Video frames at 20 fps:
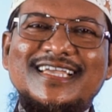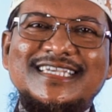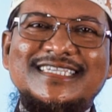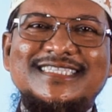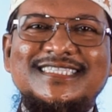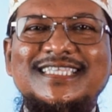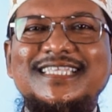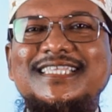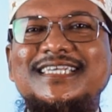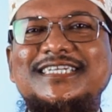
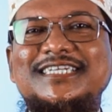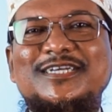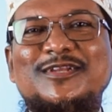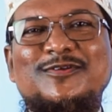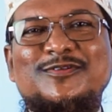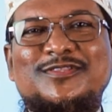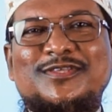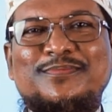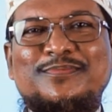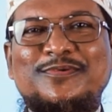
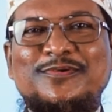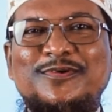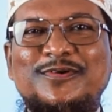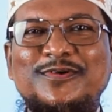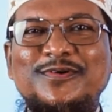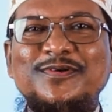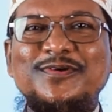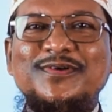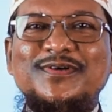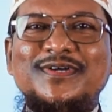স্থিতিশীলতাপূর্ণ
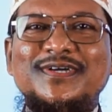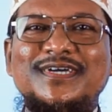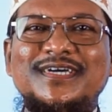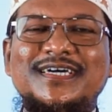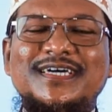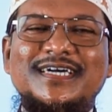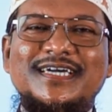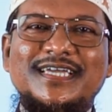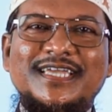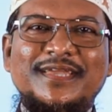
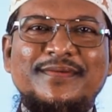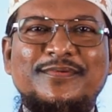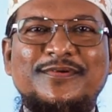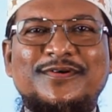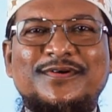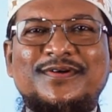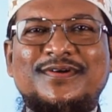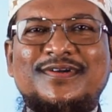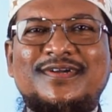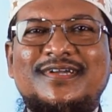এবং
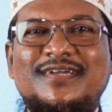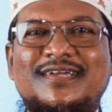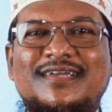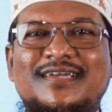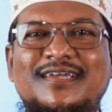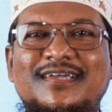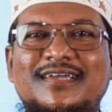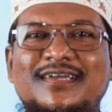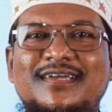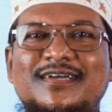
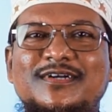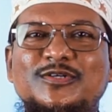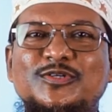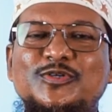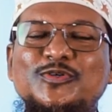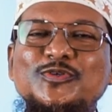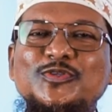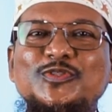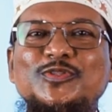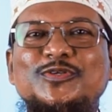
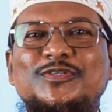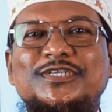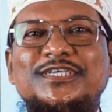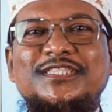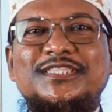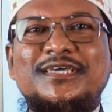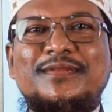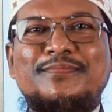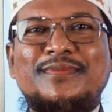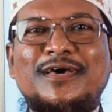সুস্থ
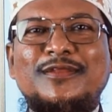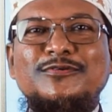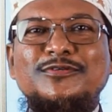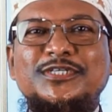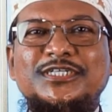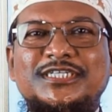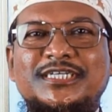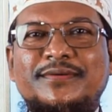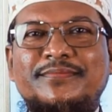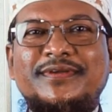চিন্তার মানুষ
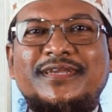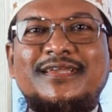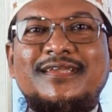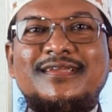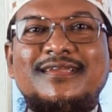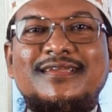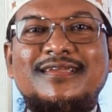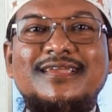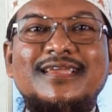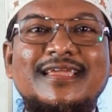হিসাবে
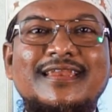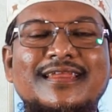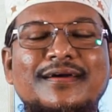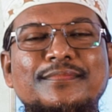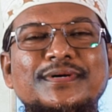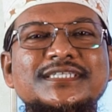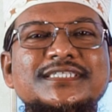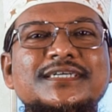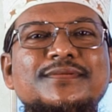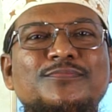এই
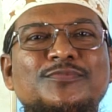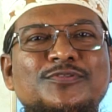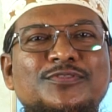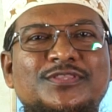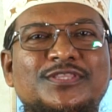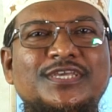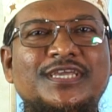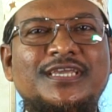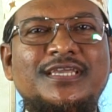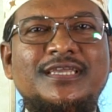নামাজের
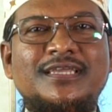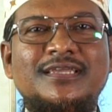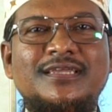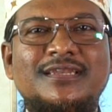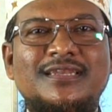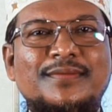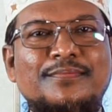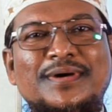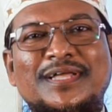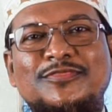মধ্যেই
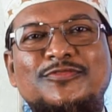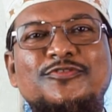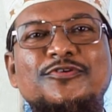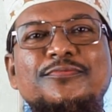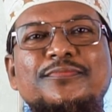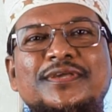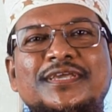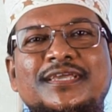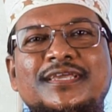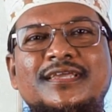
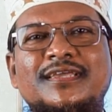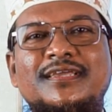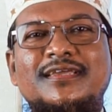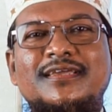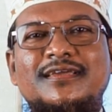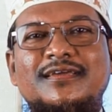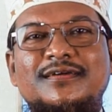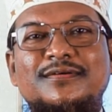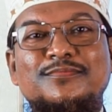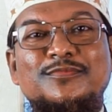মাধ্যমেই
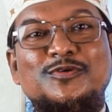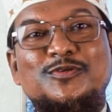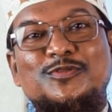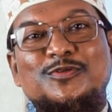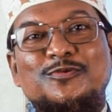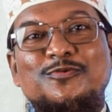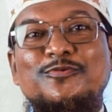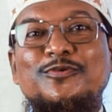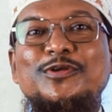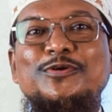মূলত
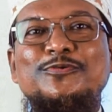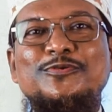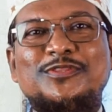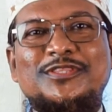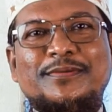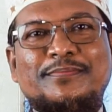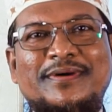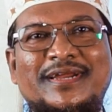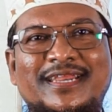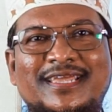গড়ে
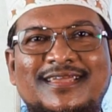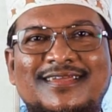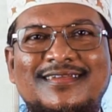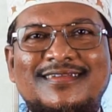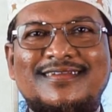উঠতে পারে